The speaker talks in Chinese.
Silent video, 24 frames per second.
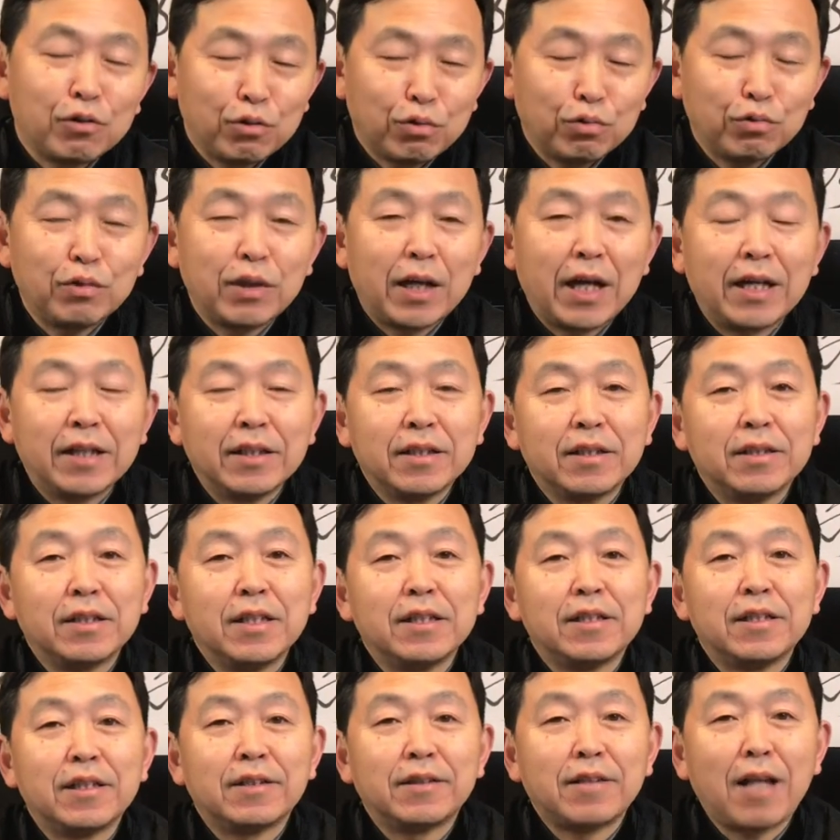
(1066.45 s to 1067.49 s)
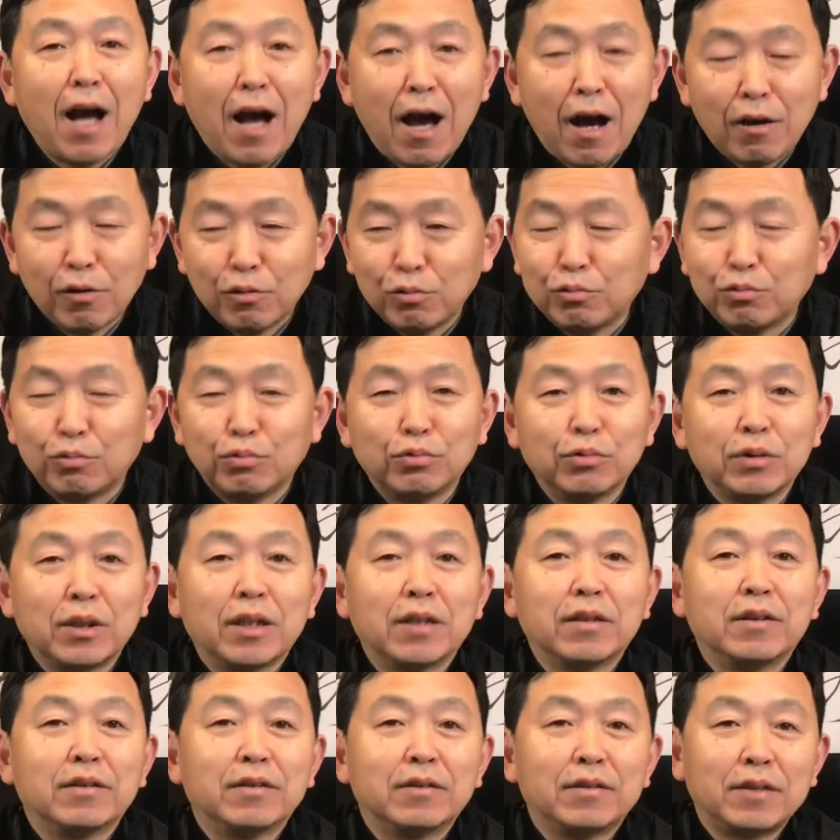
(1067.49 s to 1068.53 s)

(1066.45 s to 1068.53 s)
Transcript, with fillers: 出来的那些大陆的。